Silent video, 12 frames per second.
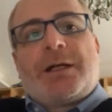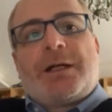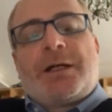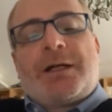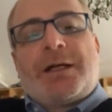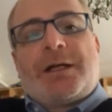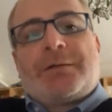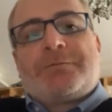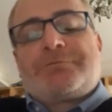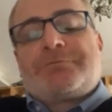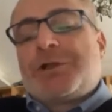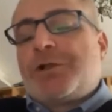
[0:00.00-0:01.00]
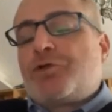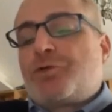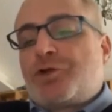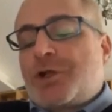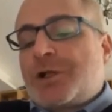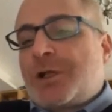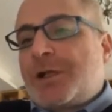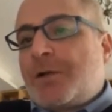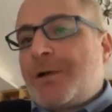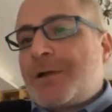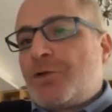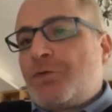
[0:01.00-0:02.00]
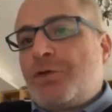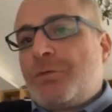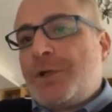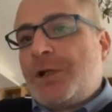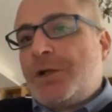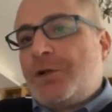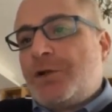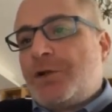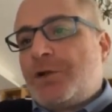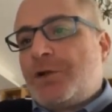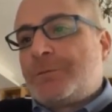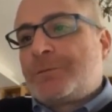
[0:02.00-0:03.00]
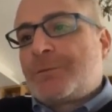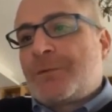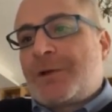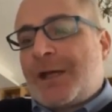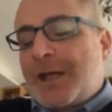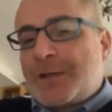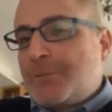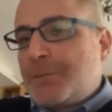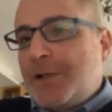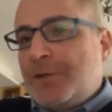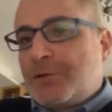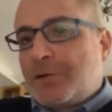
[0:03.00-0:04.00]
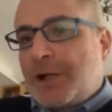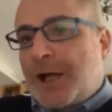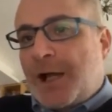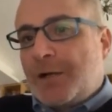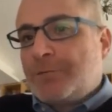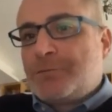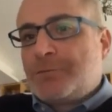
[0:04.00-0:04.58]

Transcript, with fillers: E, certamente questo è un dominio che è spinto dal